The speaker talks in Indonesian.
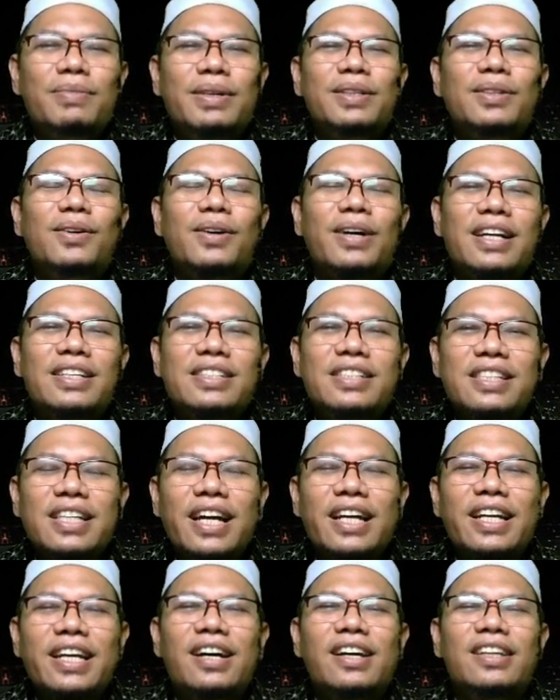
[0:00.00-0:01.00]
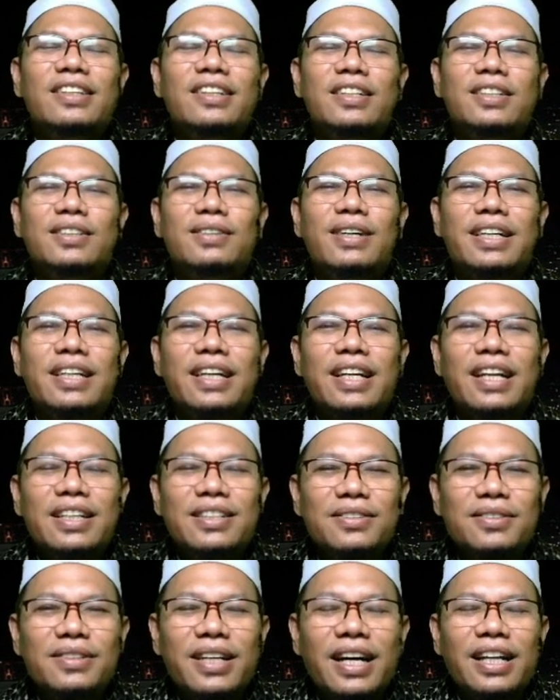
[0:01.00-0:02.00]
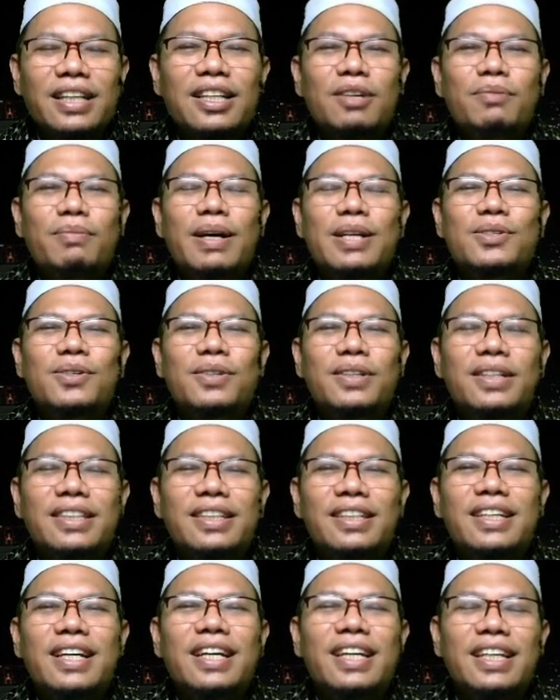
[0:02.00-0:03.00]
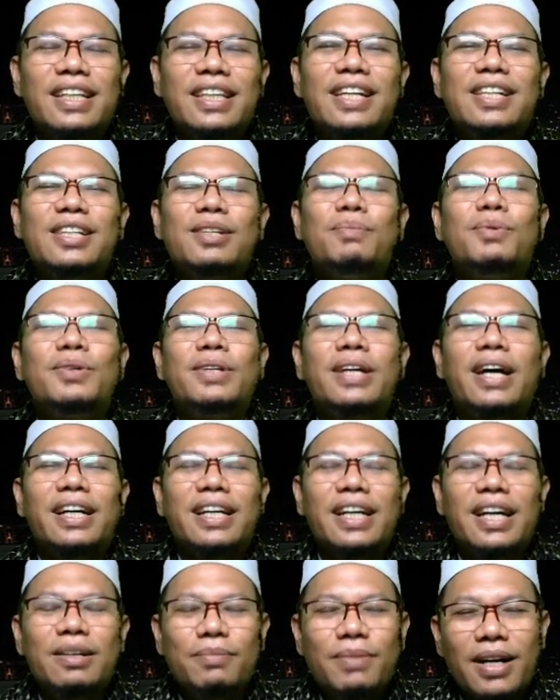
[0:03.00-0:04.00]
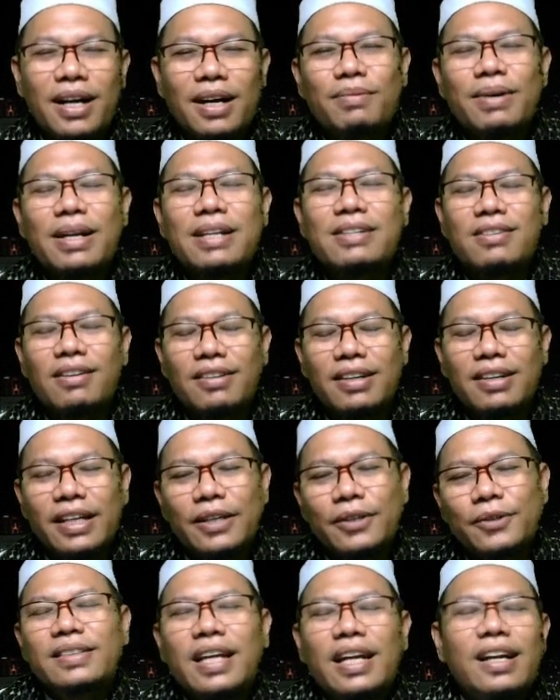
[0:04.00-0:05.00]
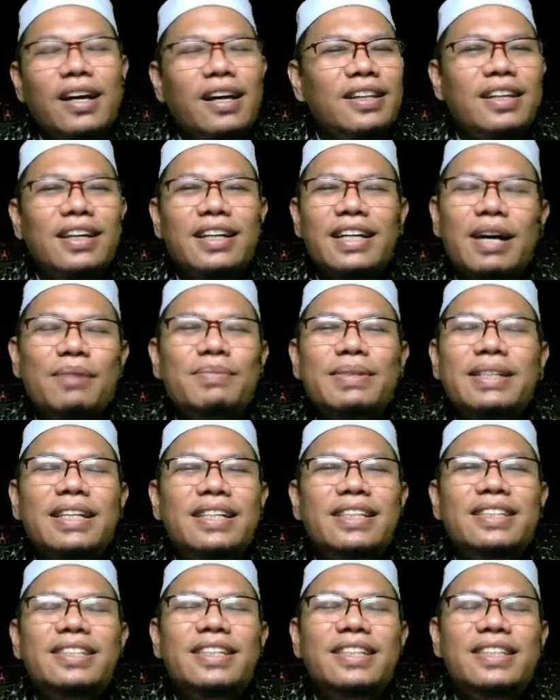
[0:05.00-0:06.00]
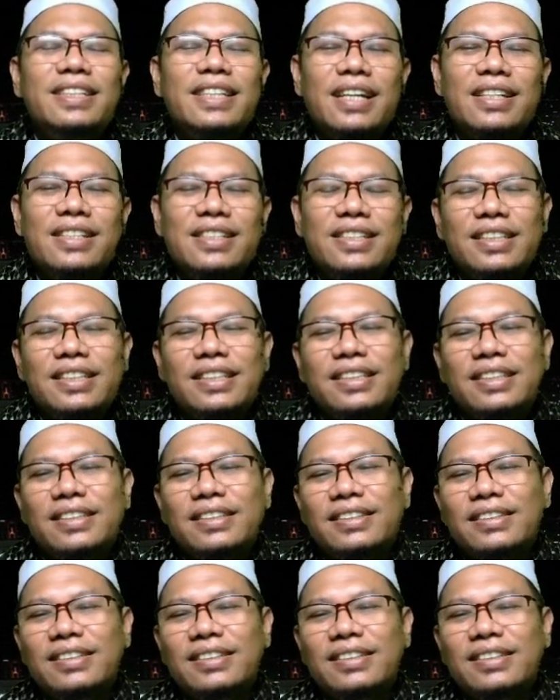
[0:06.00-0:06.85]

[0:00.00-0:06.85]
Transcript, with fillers: Bentuk kasih sayang Allah itu adalah juga termasuk ketika kita dimudahkan beramal soleh. Dan Allah tidak menyelisihi janji.